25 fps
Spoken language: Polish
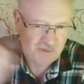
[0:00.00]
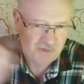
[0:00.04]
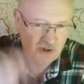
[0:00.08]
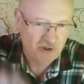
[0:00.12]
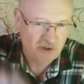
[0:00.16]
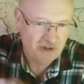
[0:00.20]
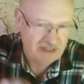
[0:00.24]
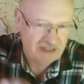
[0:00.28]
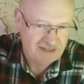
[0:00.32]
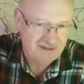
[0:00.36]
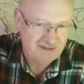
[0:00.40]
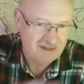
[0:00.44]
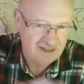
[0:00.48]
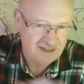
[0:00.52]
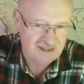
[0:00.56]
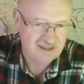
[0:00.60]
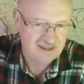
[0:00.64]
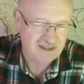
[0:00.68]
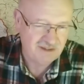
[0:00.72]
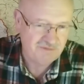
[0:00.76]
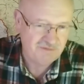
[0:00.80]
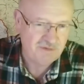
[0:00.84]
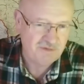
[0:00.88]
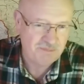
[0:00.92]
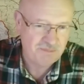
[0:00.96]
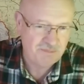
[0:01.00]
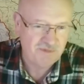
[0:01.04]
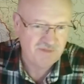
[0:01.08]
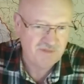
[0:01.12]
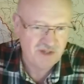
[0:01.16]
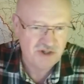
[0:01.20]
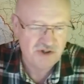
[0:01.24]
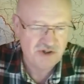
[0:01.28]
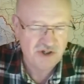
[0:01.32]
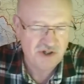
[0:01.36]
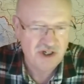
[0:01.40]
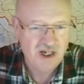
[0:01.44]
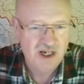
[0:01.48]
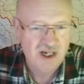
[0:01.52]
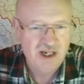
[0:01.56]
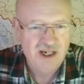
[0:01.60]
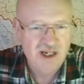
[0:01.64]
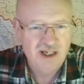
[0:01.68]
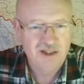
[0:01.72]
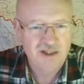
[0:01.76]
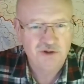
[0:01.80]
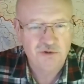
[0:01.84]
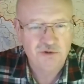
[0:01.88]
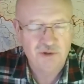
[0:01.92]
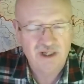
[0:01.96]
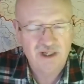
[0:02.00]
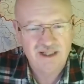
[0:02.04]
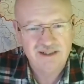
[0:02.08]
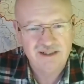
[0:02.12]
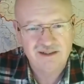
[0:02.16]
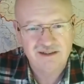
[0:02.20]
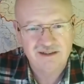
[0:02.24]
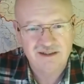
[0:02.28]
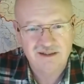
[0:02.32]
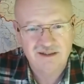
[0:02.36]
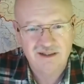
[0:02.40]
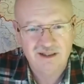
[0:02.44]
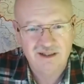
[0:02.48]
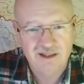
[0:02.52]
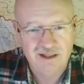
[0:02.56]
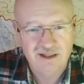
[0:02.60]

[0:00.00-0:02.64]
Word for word: O jednej z tych wypowiedzi, która jest e,